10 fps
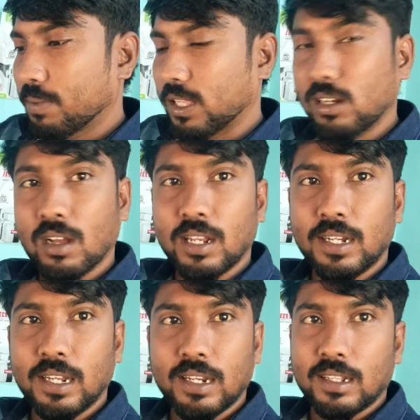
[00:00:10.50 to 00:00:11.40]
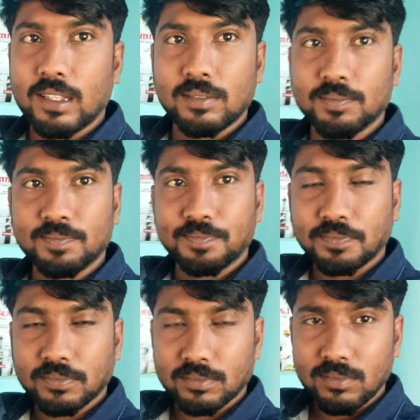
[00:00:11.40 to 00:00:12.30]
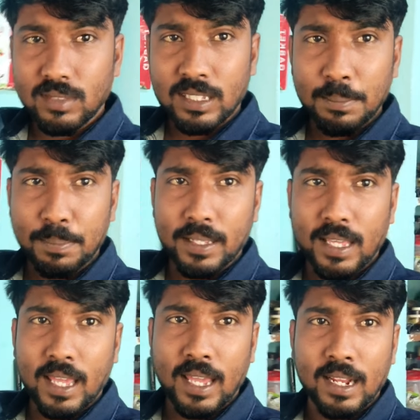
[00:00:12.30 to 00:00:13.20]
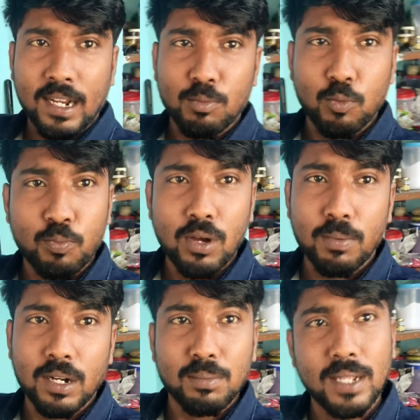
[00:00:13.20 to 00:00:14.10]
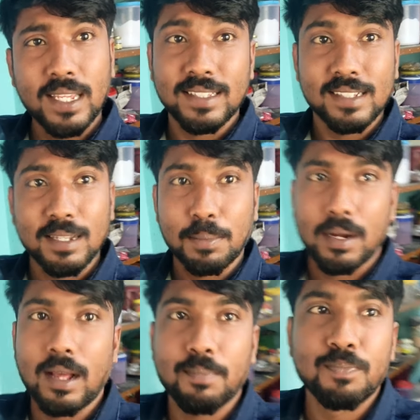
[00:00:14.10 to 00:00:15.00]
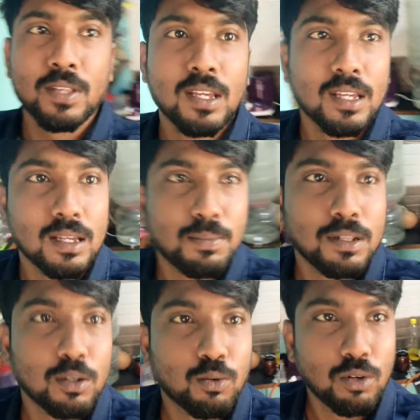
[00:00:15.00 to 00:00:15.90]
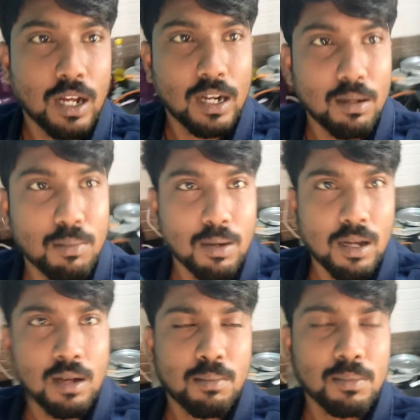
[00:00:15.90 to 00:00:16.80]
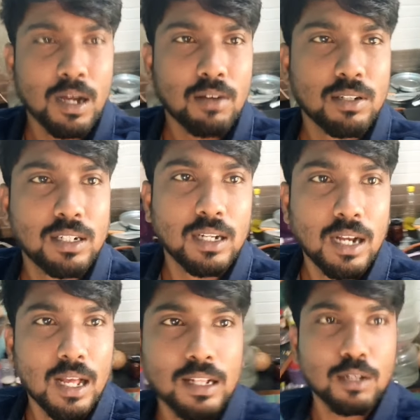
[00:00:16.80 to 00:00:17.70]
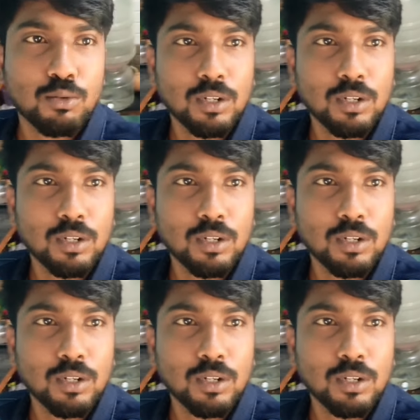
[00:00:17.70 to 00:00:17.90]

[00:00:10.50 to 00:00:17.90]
பதினாலு இட்லி இருக்குது இப்போ இதைய நம்ம உப்புமா பண்ணோம்னா ஈஸியாக சாப்பிடலாம் இப்போ இந்த குண்டானில் மா மாவு இருக்குங்களா இந்த